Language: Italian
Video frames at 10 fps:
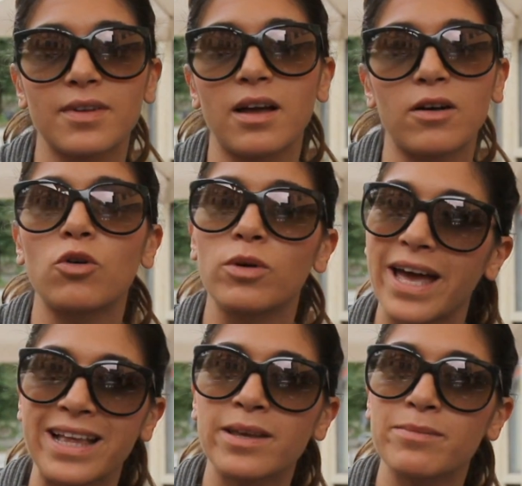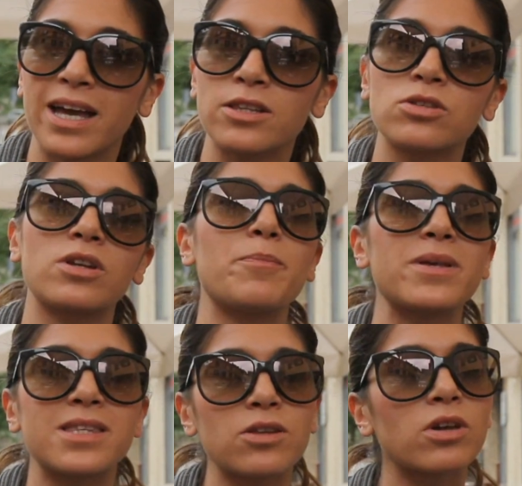con grande ammirazione,
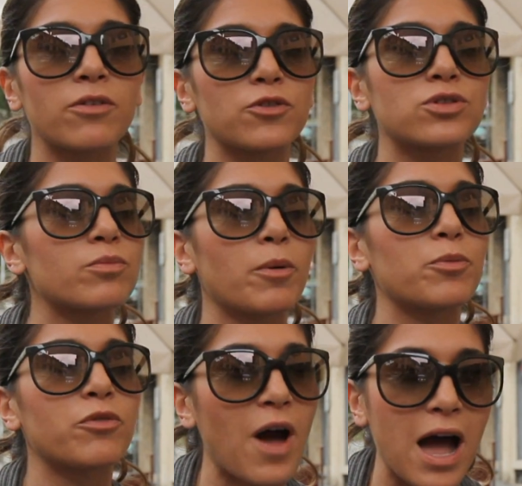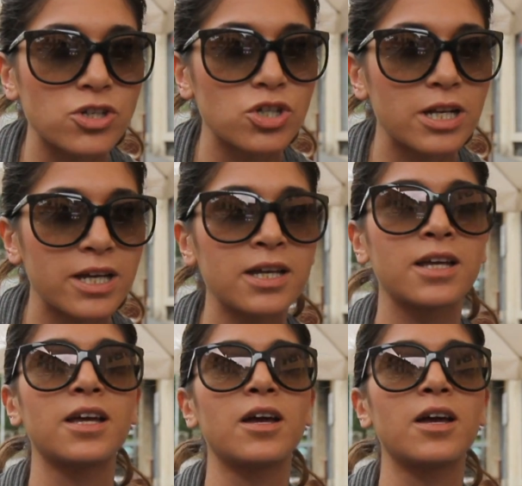pensando che fosse un po' più facile,